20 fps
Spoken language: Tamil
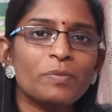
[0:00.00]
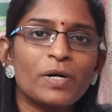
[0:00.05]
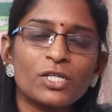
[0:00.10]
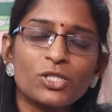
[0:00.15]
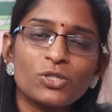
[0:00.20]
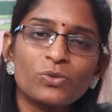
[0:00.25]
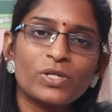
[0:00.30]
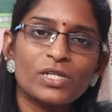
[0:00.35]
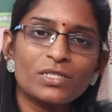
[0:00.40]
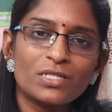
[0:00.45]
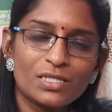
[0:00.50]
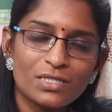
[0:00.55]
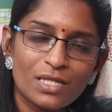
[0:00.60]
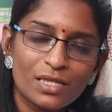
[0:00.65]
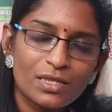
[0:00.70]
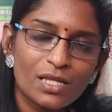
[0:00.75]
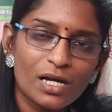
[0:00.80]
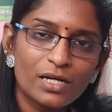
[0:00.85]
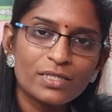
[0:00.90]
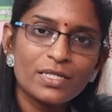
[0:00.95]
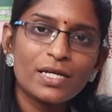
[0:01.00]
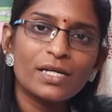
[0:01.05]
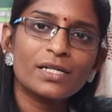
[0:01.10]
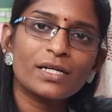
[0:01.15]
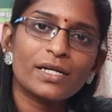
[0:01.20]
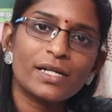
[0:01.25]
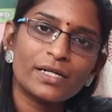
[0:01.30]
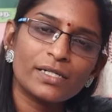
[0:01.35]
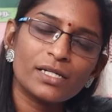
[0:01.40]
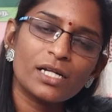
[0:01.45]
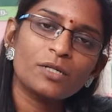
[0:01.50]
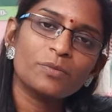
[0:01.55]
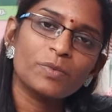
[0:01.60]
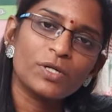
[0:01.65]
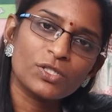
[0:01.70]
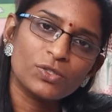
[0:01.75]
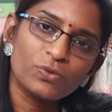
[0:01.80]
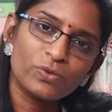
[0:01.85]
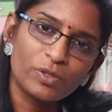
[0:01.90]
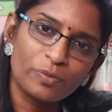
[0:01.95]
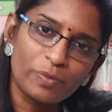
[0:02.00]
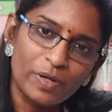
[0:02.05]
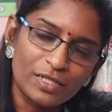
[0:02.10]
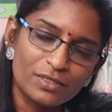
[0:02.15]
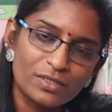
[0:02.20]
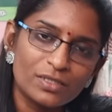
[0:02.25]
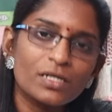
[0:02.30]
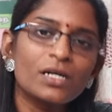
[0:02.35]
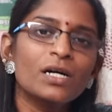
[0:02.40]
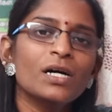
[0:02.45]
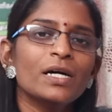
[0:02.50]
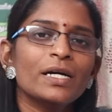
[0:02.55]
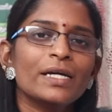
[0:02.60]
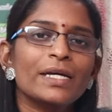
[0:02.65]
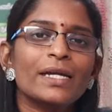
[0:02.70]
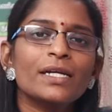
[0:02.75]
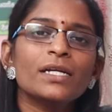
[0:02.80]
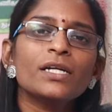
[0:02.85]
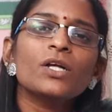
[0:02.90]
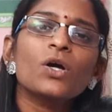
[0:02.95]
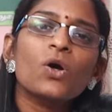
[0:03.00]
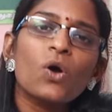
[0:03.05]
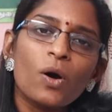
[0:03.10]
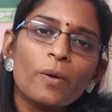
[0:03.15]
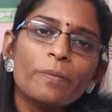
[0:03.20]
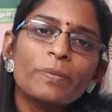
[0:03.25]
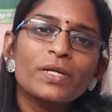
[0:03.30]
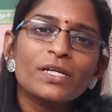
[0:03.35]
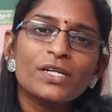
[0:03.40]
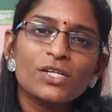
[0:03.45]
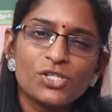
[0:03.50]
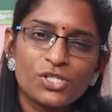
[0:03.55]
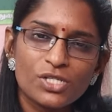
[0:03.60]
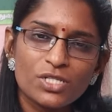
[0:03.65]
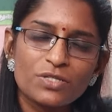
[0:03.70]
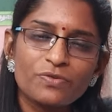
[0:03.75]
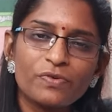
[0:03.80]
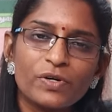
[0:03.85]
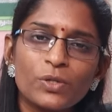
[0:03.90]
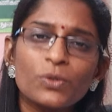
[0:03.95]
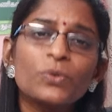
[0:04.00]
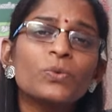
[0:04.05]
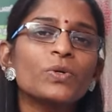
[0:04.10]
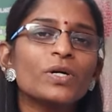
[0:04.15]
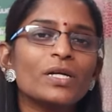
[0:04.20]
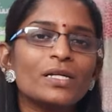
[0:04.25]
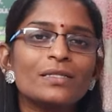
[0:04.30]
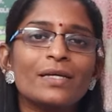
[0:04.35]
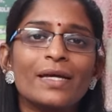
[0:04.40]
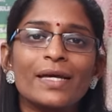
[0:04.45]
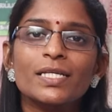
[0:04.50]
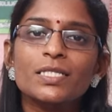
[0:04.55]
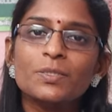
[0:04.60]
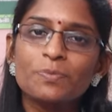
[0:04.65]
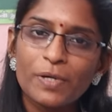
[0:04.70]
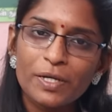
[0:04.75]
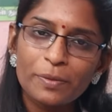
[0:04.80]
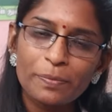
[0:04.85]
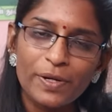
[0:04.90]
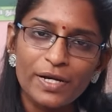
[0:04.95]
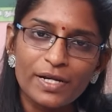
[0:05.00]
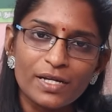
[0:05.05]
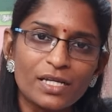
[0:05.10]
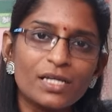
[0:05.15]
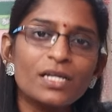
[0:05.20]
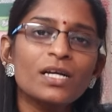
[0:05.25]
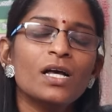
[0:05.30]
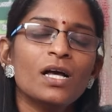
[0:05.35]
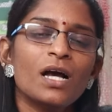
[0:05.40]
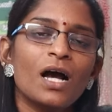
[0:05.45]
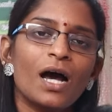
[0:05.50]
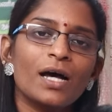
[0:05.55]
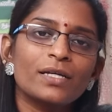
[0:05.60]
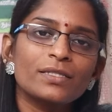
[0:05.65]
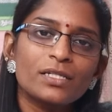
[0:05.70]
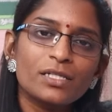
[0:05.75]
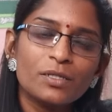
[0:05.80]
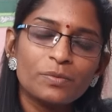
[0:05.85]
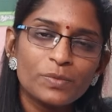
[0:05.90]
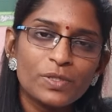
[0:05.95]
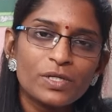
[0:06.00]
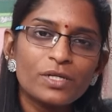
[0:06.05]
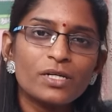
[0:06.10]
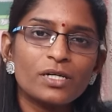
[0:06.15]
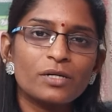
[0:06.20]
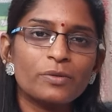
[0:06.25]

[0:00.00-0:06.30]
மருத்துவ தகுதியான கரெக்டான மருத்துவரை பார்த்து என்னென்ன காம்ப்ளிகேஷன்ஸ் வருங்கிறத எக்ஸ்பெக்ட் பண்ணி அதை நம்ம